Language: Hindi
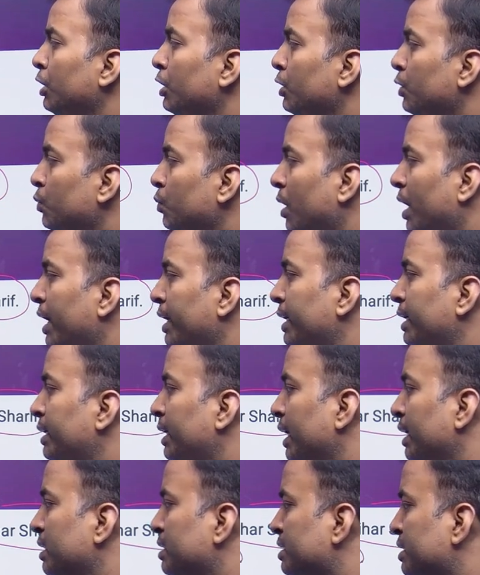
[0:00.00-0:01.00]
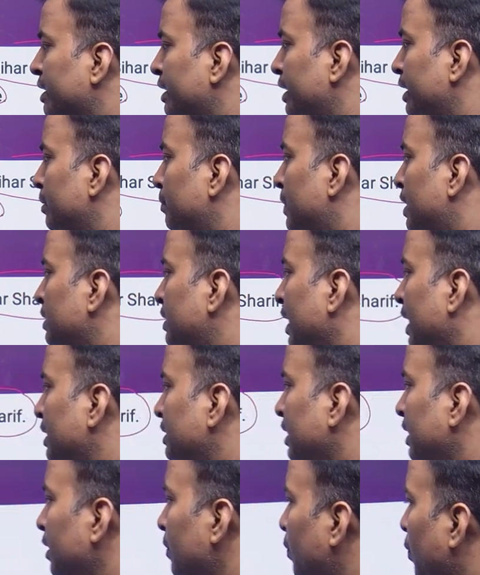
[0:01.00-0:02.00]
नुहानी डायनेस्टी इमर्ज एज
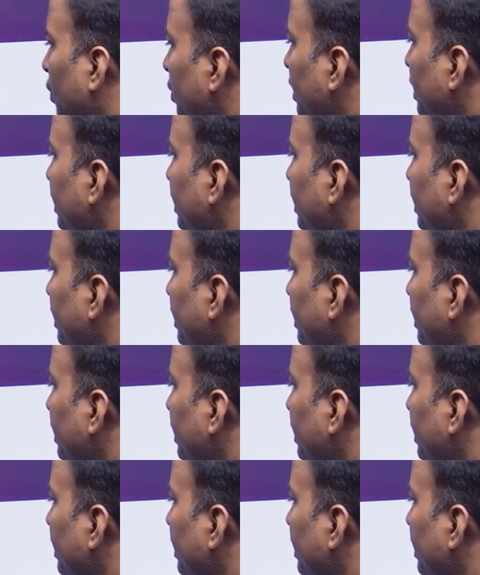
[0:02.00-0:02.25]
एन important